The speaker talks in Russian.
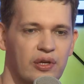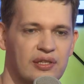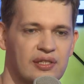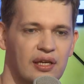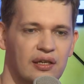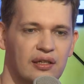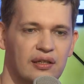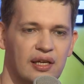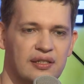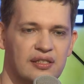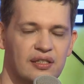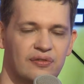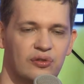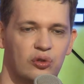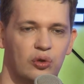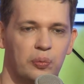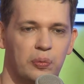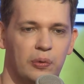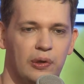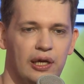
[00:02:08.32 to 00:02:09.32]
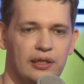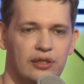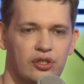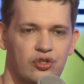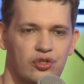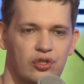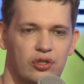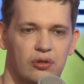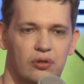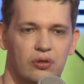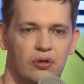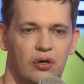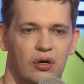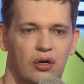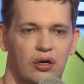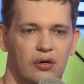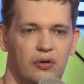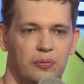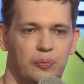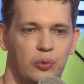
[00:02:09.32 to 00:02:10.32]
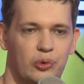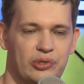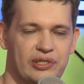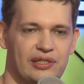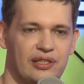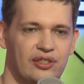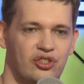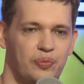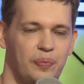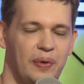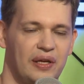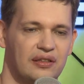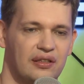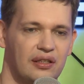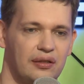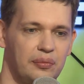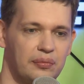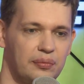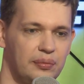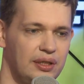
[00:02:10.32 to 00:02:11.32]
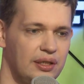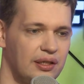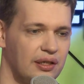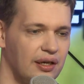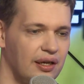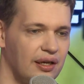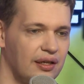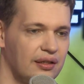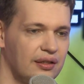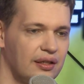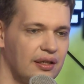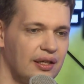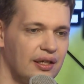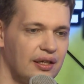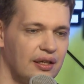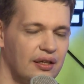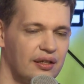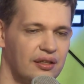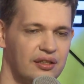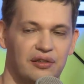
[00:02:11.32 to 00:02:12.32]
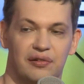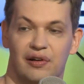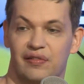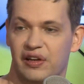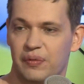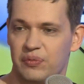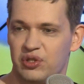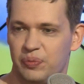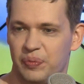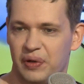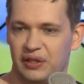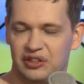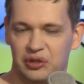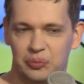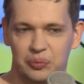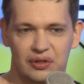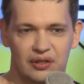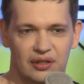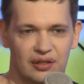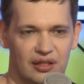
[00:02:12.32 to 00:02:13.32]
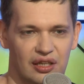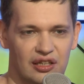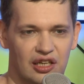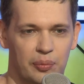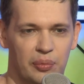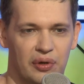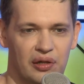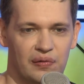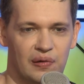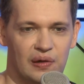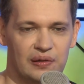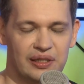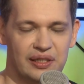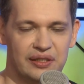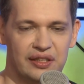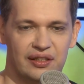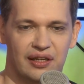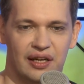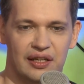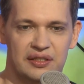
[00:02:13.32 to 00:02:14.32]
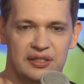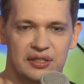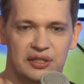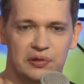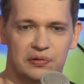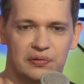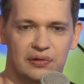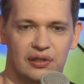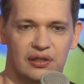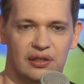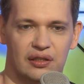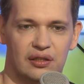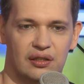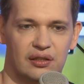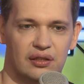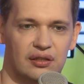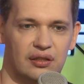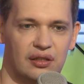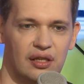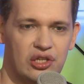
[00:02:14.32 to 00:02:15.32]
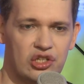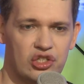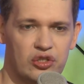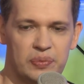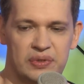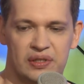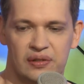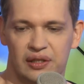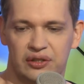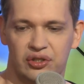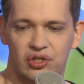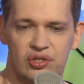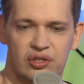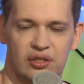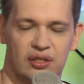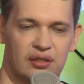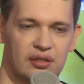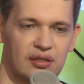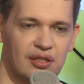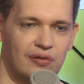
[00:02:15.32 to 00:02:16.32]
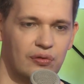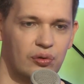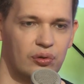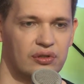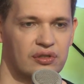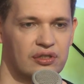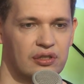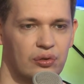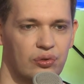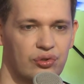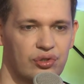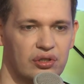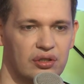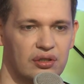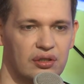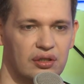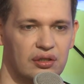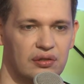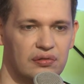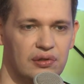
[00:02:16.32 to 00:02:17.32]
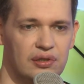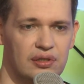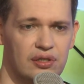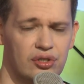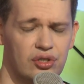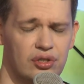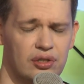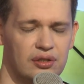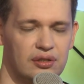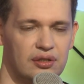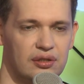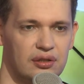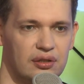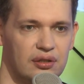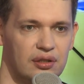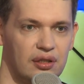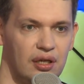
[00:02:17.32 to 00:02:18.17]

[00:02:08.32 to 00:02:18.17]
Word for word: я согласен в том плане, что после чемпионата мира ну и во время чемпионата мира такая была волна негатива, и, конечно, психологически это довольно сложно выдержать.